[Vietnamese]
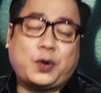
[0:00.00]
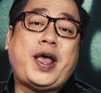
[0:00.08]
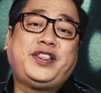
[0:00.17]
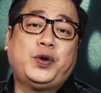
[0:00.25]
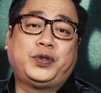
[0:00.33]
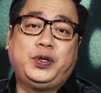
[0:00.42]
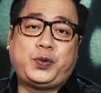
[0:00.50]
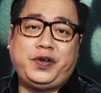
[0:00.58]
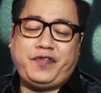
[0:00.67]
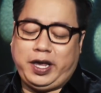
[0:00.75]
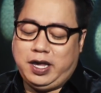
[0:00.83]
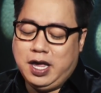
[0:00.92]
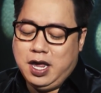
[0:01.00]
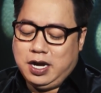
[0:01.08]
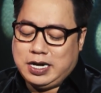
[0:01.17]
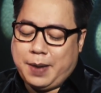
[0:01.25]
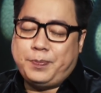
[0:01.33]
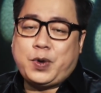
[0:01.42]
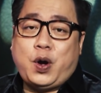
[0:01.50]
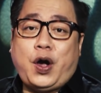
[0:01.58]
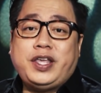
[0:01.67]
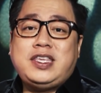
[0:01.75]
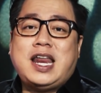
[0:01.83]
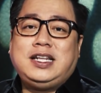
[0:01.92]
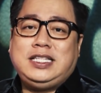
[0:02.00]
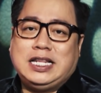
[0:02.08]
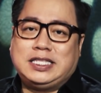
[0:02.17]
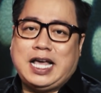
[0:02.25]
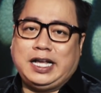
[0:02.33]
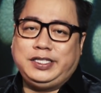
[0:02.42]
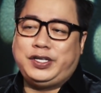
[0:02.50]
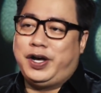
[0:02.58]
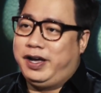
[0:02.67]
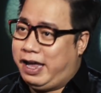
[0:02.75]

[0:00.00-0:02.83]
quen thuộc từ quý vị. năm câu hỏi nhanh dành tặng cho Hờ